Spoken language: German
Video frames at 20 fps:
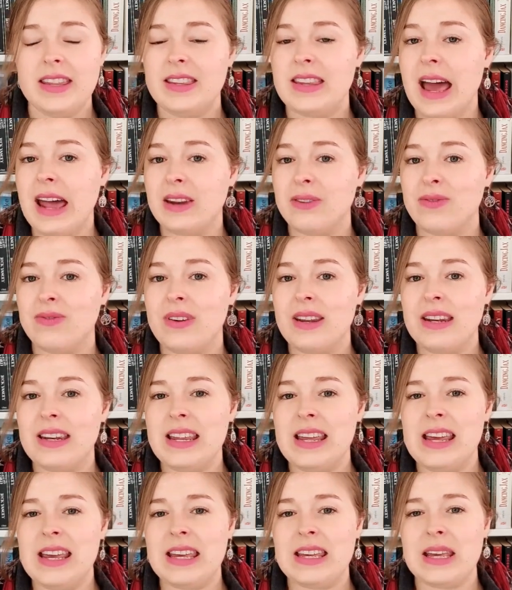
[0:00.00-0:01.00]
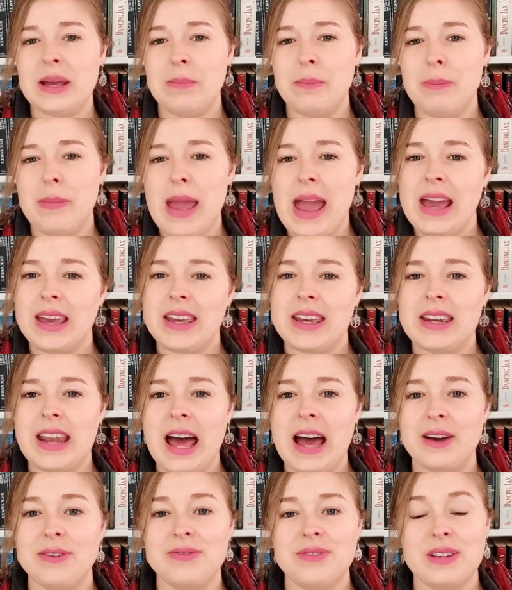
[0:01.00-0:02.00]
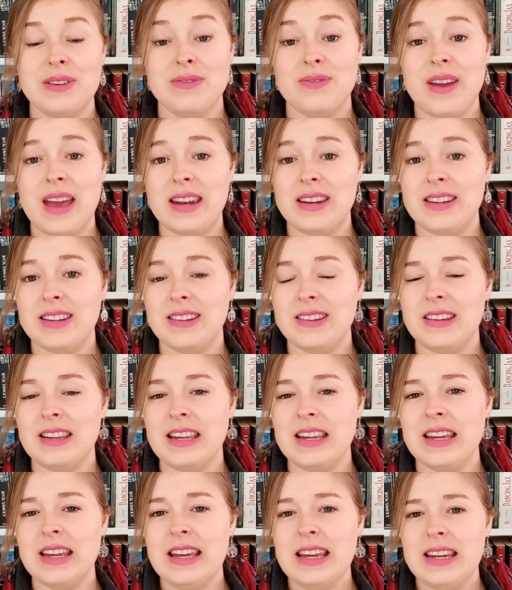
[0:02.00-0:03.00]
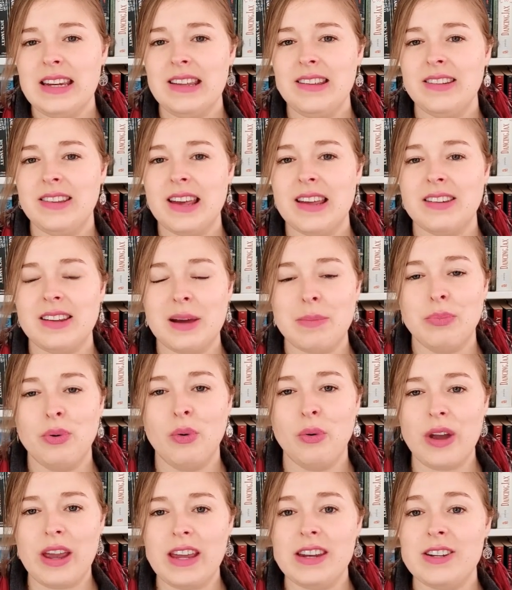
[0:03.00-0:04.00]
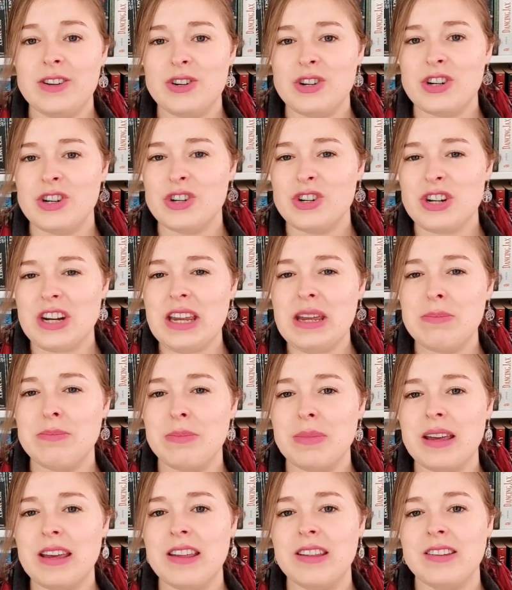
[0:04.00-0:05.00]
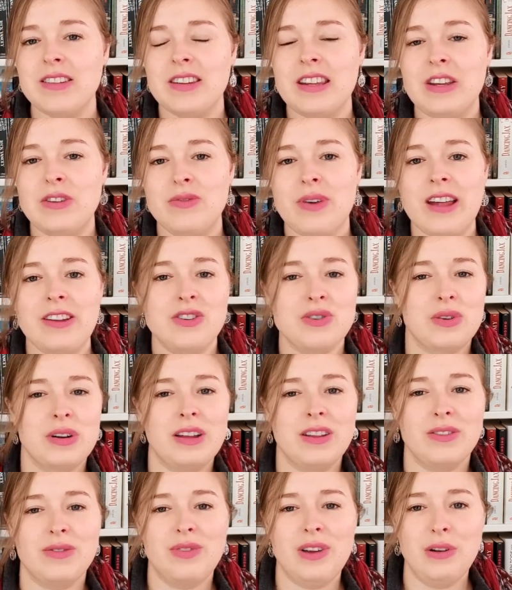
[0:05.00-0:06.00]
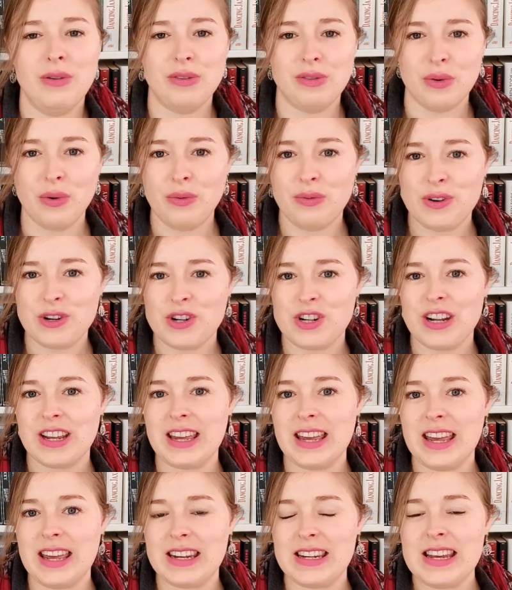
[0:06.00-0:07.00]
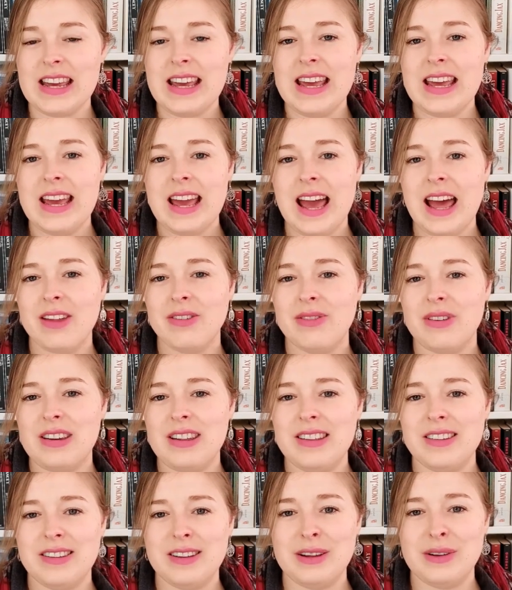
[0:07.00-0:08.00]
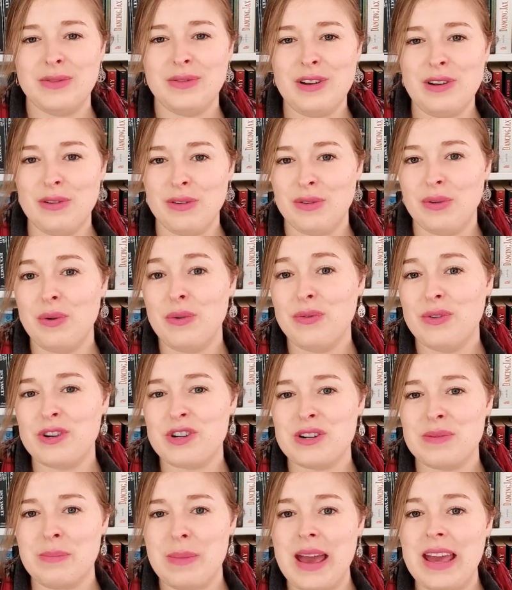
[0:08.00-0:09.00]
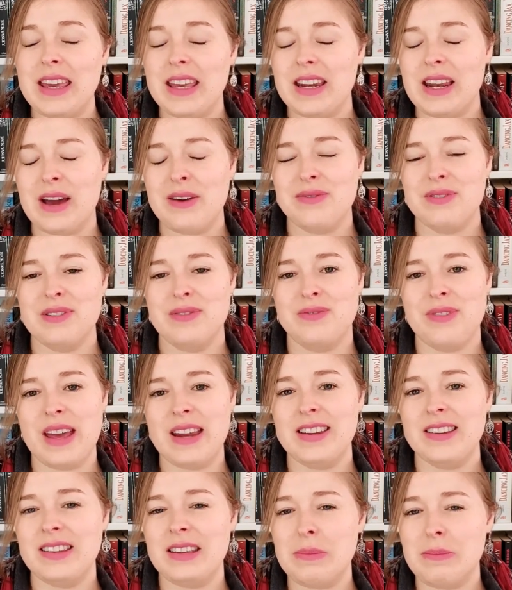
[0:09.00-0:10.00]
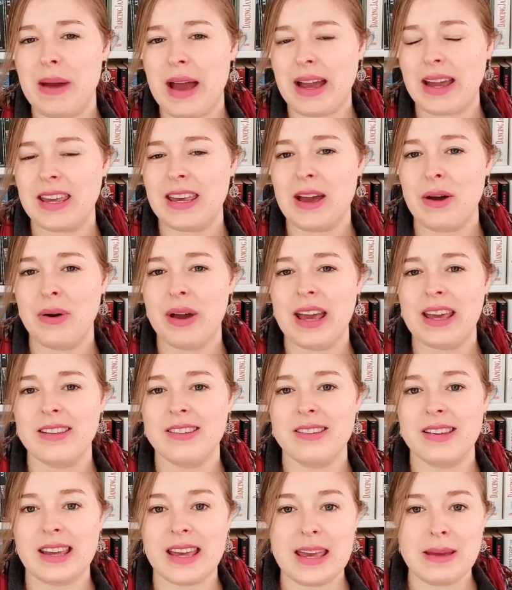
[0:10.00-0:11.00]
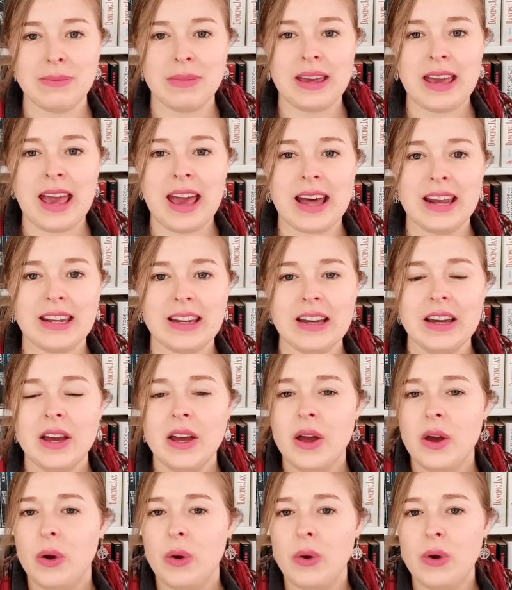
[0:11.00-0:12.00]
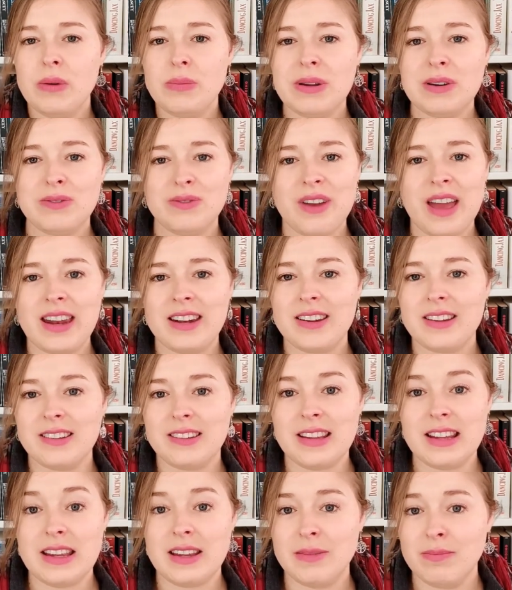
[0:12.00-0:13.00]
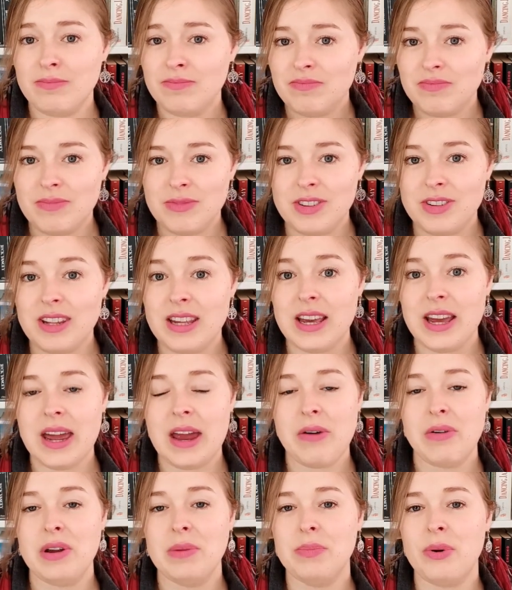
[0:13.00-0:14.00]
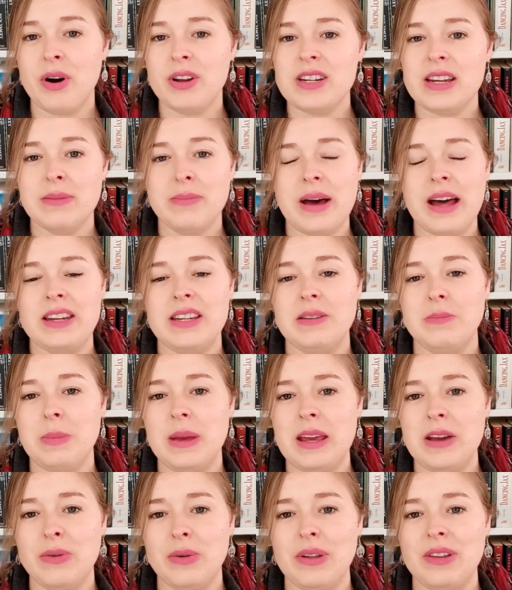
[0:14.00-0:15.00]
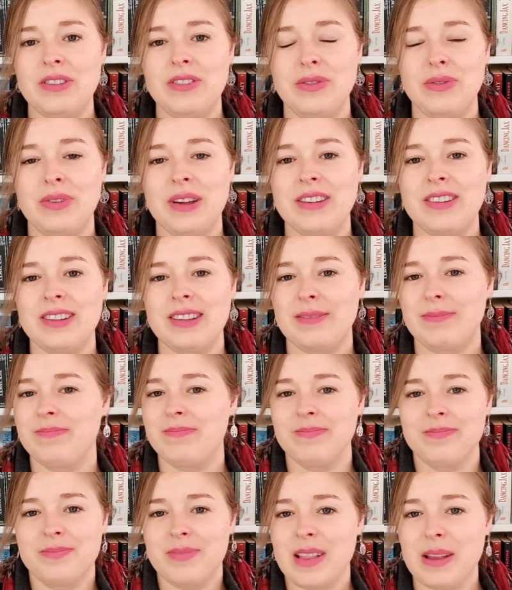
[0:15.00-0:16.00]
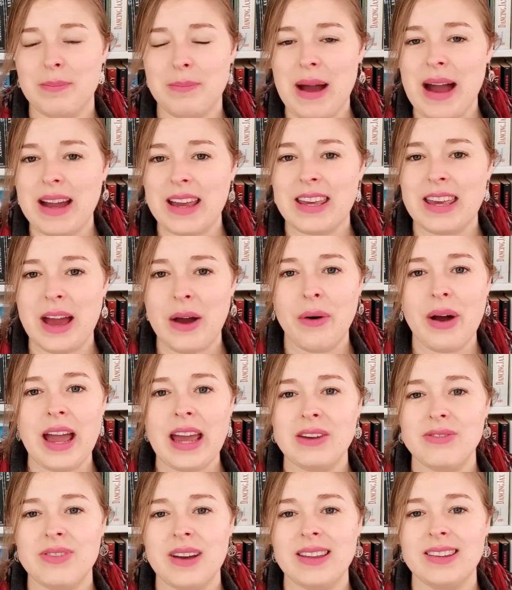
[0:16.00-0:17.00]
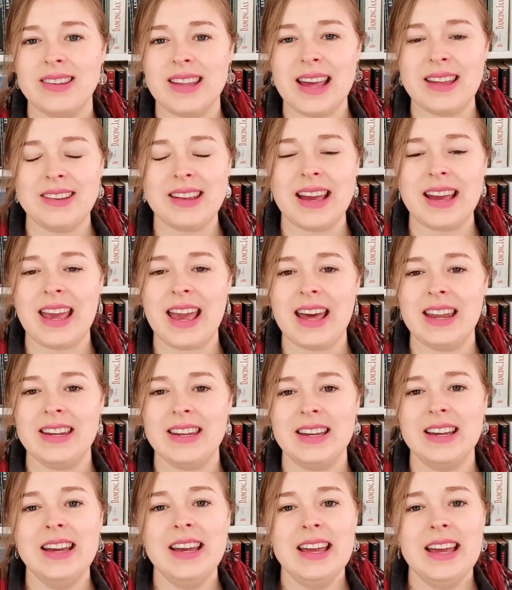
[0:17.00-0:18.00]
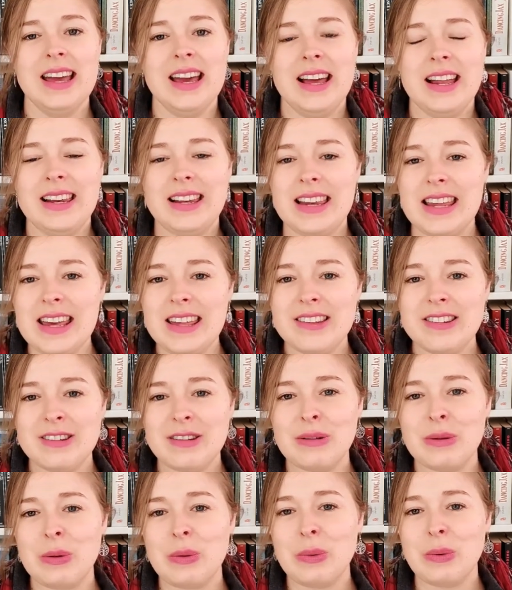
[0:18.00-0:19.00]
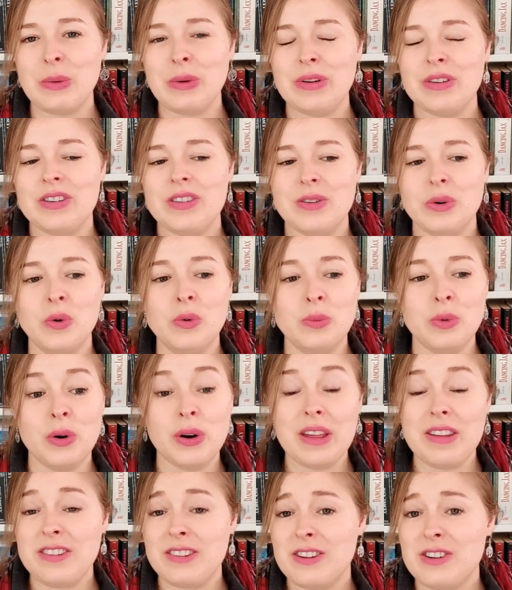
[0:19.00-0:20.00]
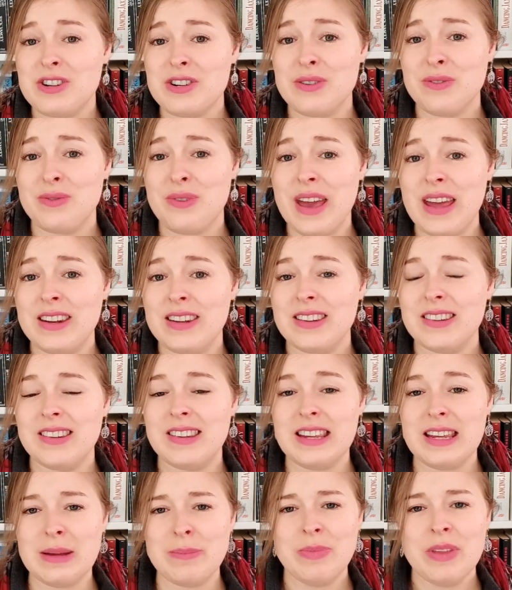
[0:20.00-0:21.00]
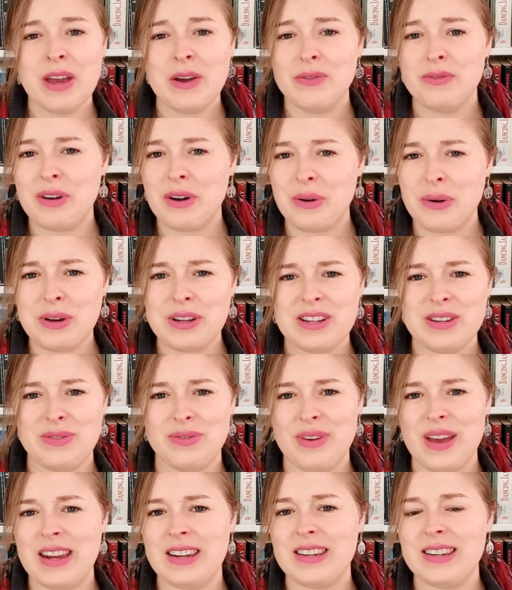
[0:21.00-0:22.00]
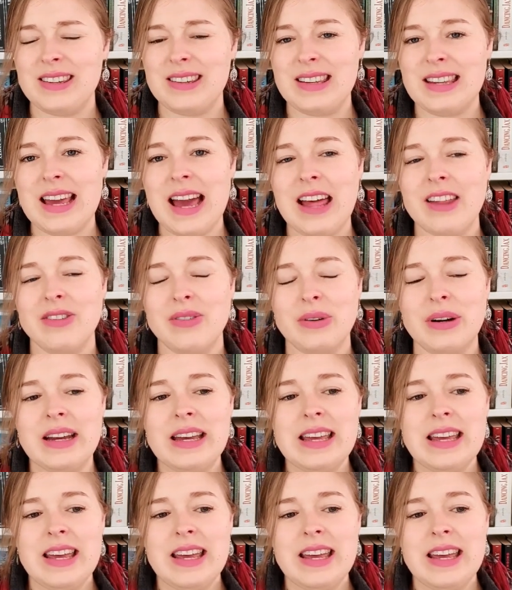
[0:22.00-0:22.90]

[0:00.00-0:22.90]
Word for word: Dann finde ich märchenhafte Fantasy, die sehr, sehr poetisch geschrieben ist, die fast schon ins Philosophische geht. Also diese philosophische, märchenhafte Fantasy mag ich auch extrem gerne. Urban Fantasy, siehe Harry Potter, Bartimeus, sowas mag ich auch einfach sehr, sehr gerne lesen und humoristische Fantasy, verrückte Fantasy. Also